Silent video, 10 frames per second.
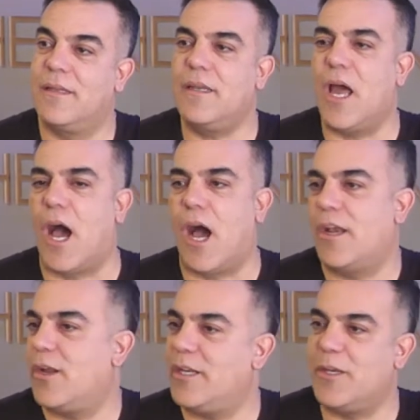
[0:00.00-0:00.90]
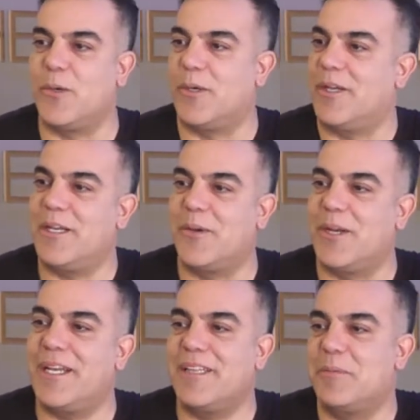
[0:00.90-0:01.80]
No, no, ninguno,
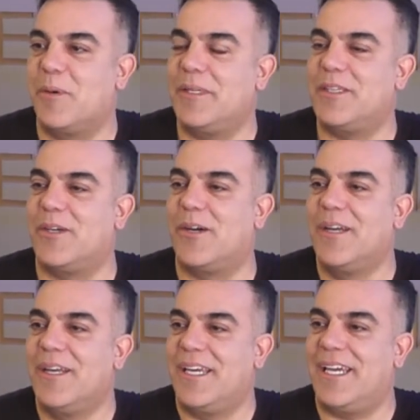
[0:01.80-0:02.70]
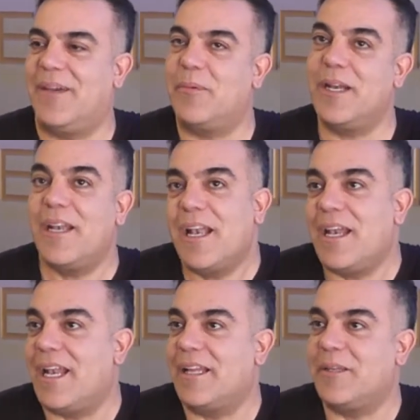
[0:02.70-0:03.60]
ninguno. En este momento, eh, bueno,
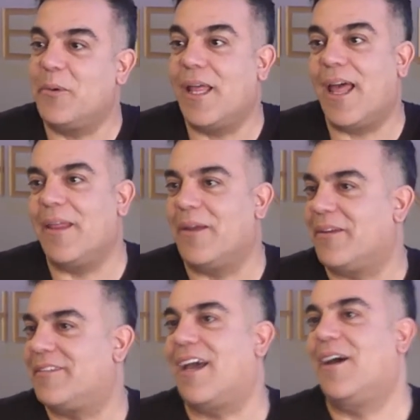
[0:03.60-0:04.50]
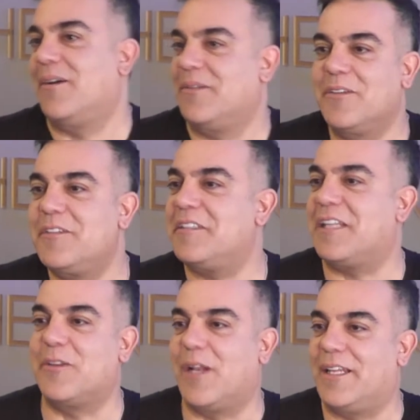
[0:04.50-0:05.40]
en, la antigüedad, eh, o sea, no sé si
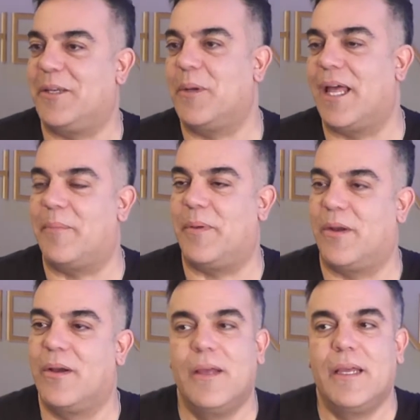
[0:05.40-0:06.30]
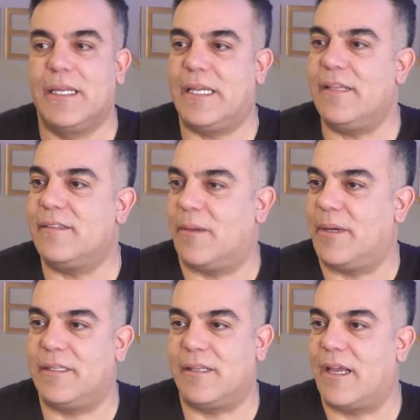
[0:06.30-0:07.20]
tanto en la antigüedad, pero 15,
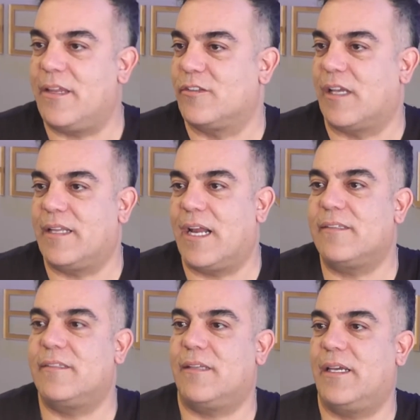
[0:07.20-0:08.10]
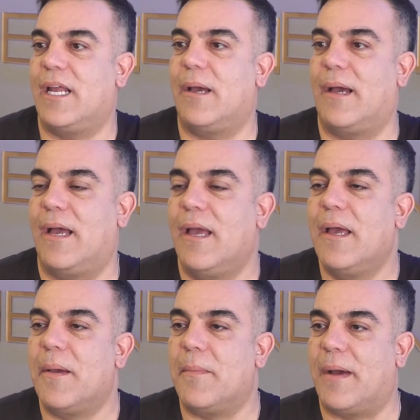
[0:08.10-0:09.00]
20 años atrás era
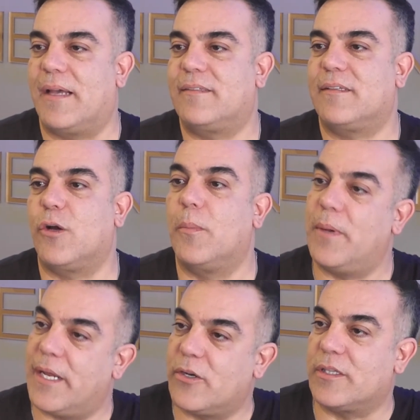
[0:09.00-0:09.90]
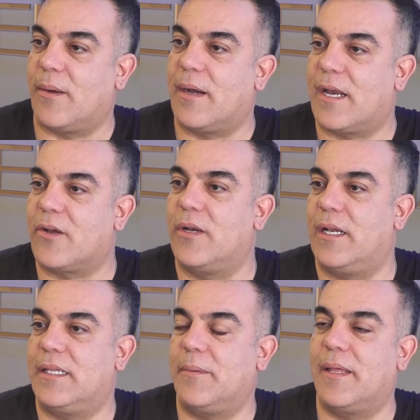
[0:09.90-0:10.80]
más complejo trabajar con
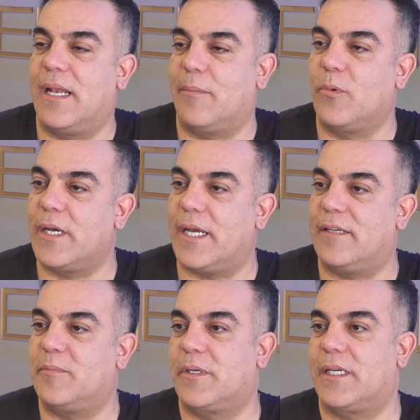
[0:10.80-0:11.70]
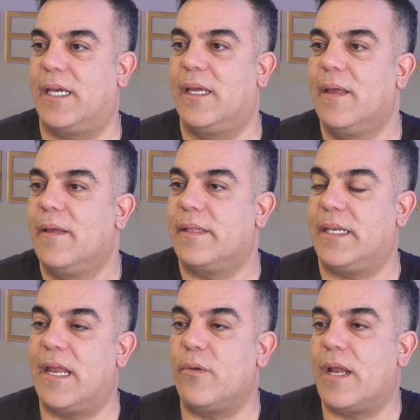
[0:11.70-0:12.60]
el tema de las mujeres porque
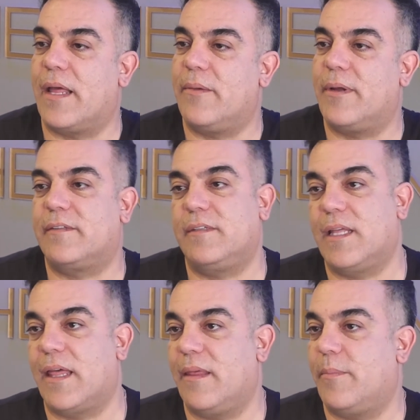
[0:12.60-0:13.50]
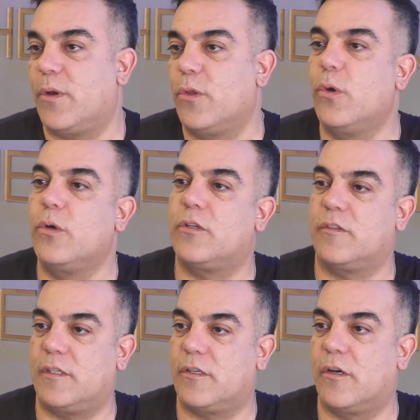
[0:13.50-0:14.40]
tenían una diversidad de
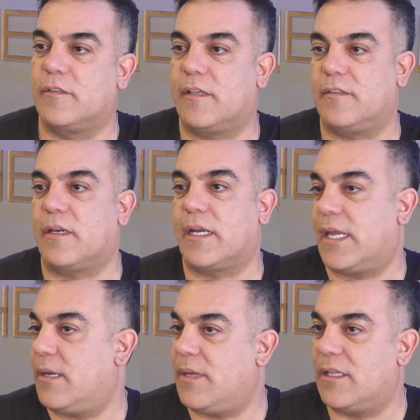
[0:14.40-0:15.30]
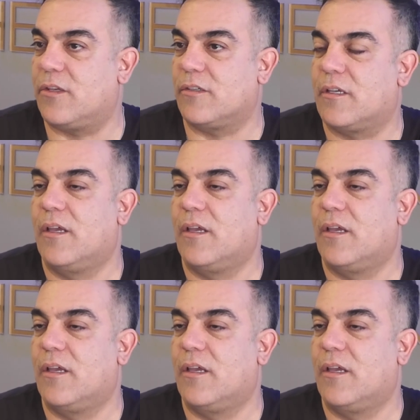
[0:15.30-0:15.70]
productos y cosas y requerimientos